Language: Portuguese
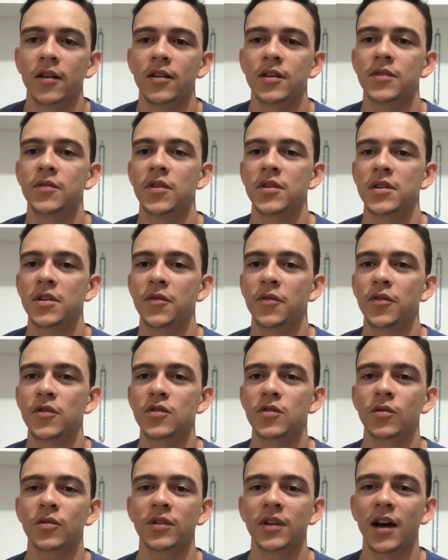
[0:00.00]
Se você for
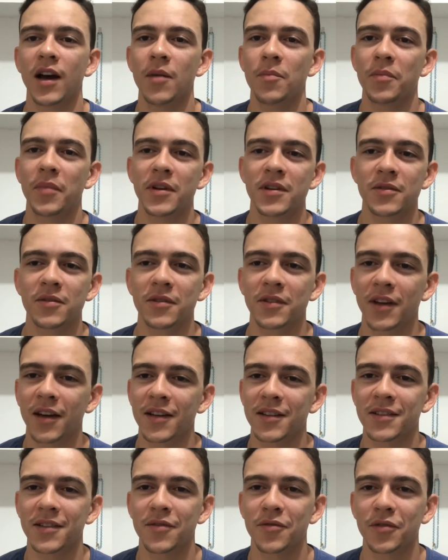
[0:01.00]
sondar, prescrutar
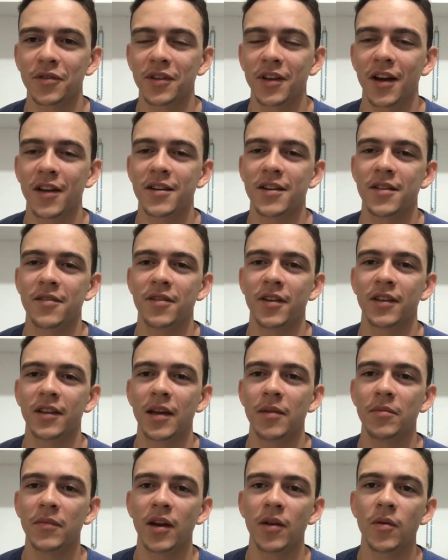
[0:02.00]
essa vontade aí, vai
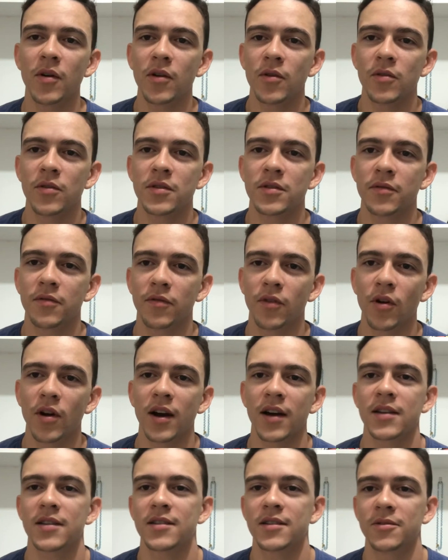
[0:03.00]
terminar em uma coisa,
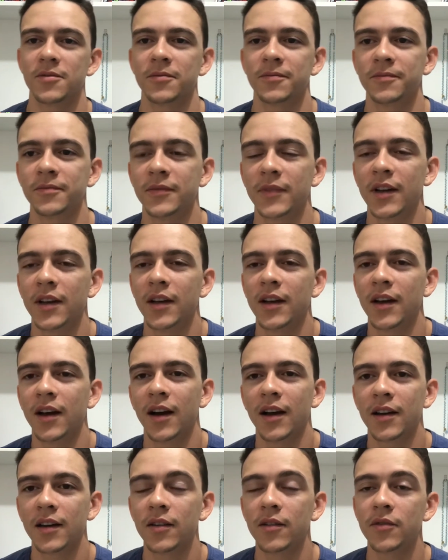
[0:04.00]
vocação
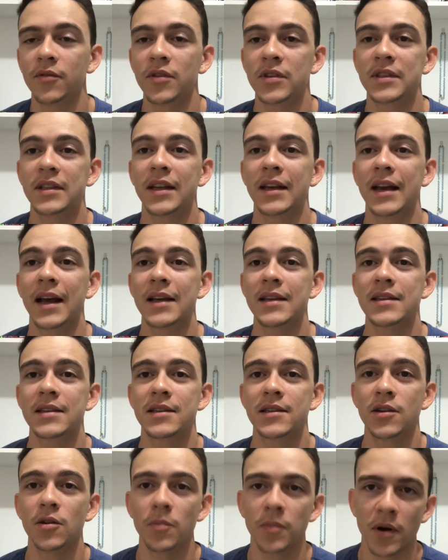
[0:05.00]
aquilo que você
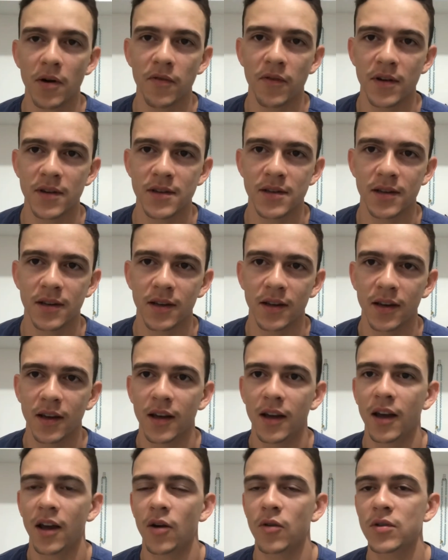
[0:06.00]
nasceu para fazer,
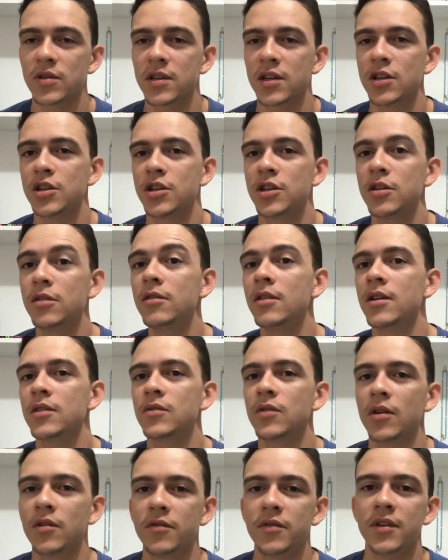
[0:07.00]
é o sentido da
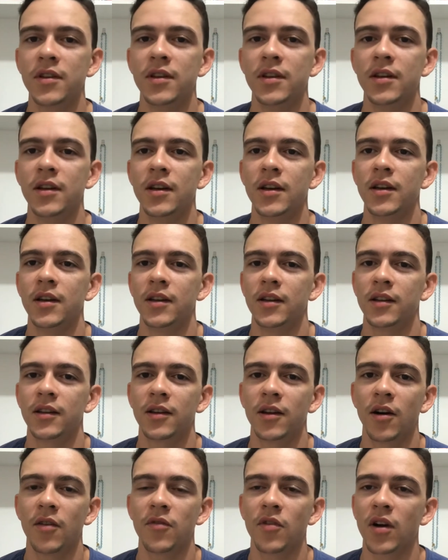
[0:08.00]
sua vida.
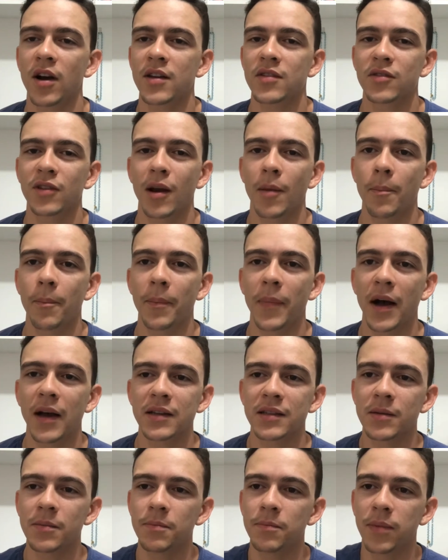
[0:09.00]
Então a vocação ela
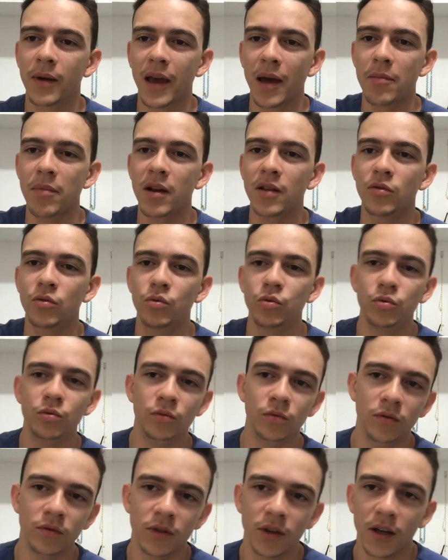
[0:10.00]
passa, quebra
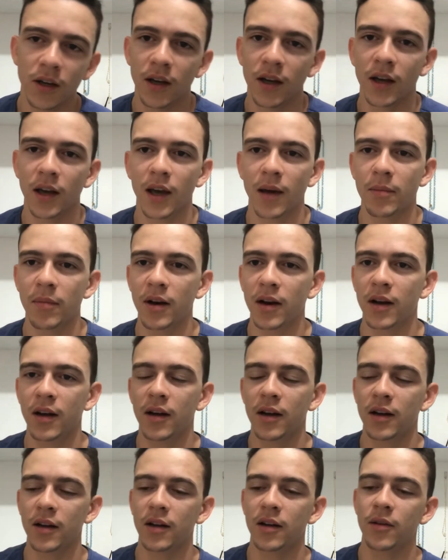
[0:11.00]
tudo.
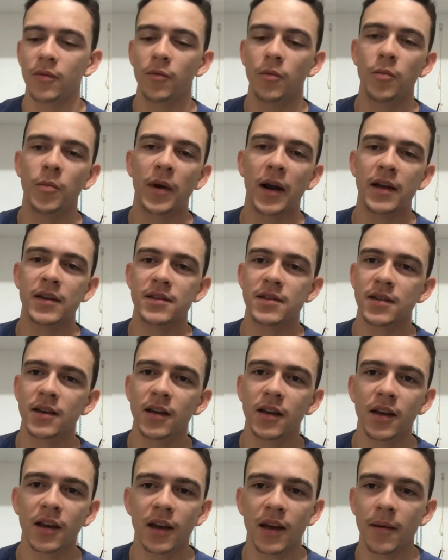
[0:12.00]
Quebra o
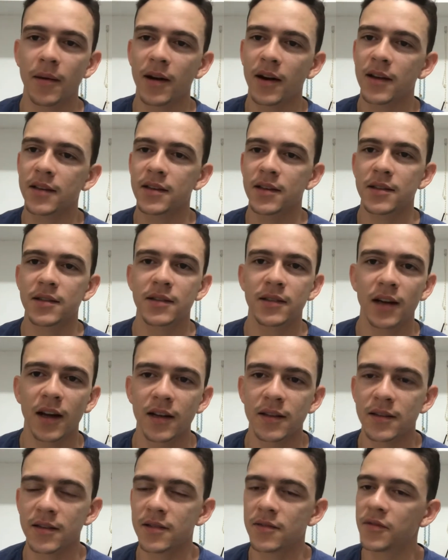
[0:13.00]
prazer, quebra a
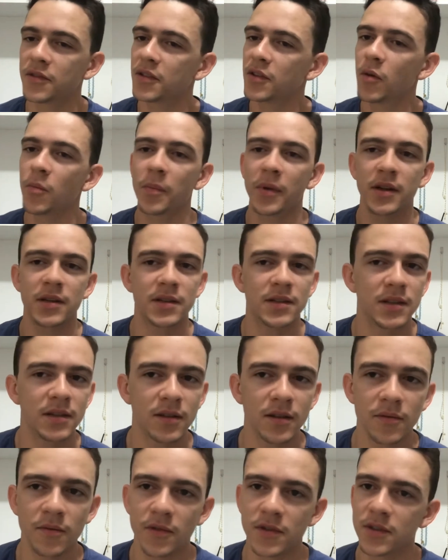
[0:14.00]
necessidade. Às vezes você não
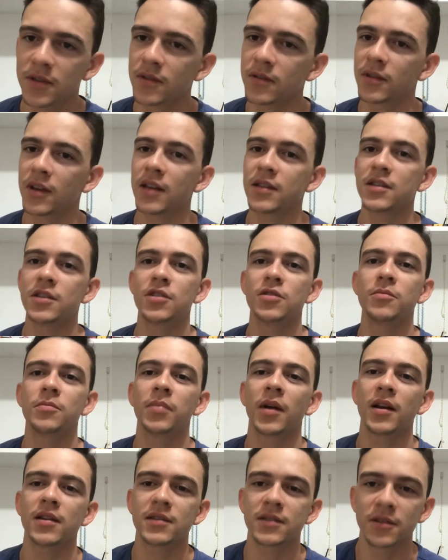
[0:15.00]
precisa, você não está sentindo
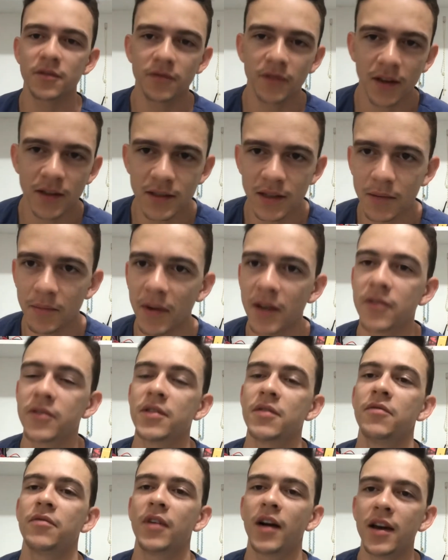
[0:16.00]
prazer em fazer, mas
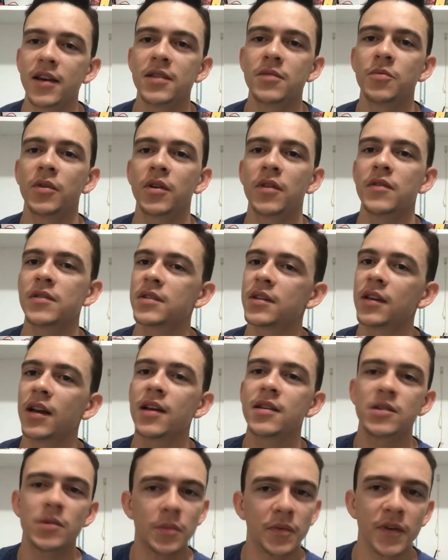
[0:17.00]
você faz porque você
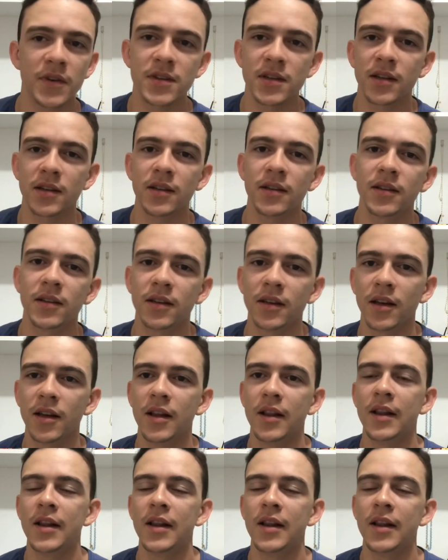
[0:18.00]
nasceu para fazer aquilo ali.